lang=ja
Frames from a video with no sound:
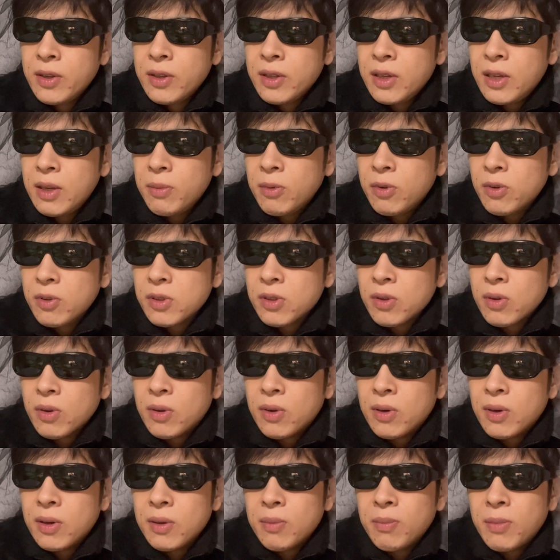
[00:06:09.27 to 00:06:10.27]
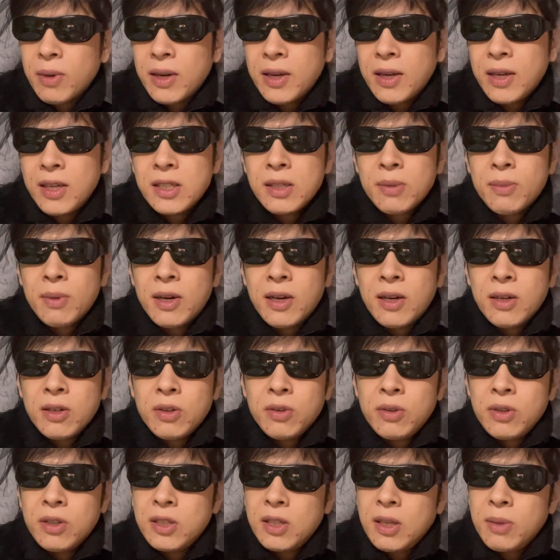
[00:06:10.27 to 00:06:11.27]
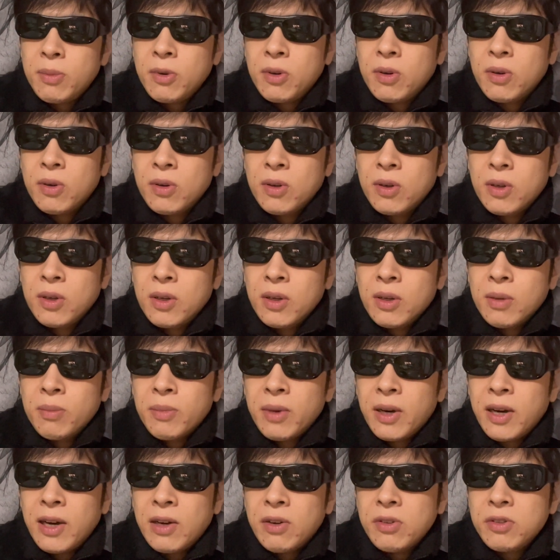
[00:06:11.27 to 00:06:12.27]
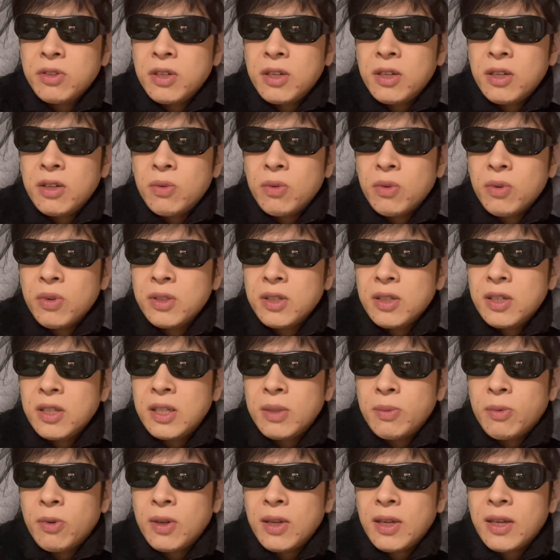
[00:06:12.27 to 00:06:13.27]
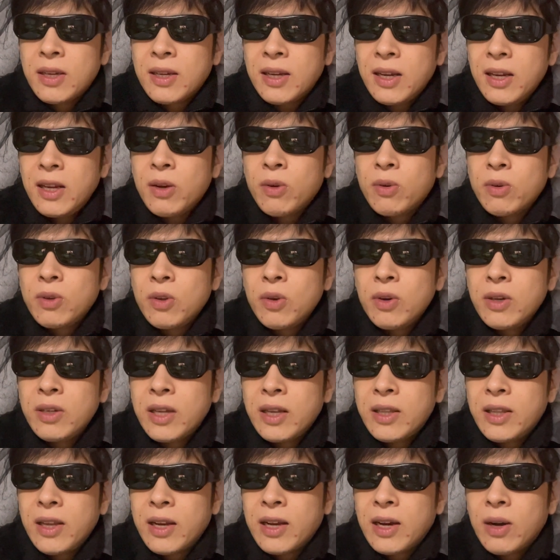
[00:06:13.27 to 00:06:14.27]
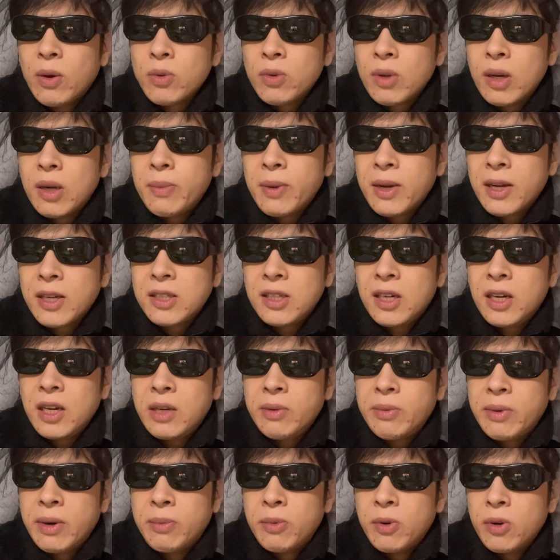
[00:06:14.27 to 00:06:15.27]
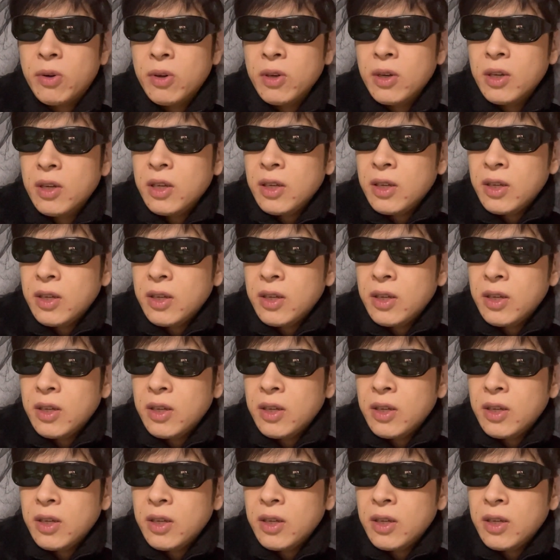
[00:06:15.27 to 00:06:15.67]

でも、その、まあ、ヘズマ流にしても、まあ、青汁王子にしても、一回ね、この世に出て顔と名前が知られれば、もう、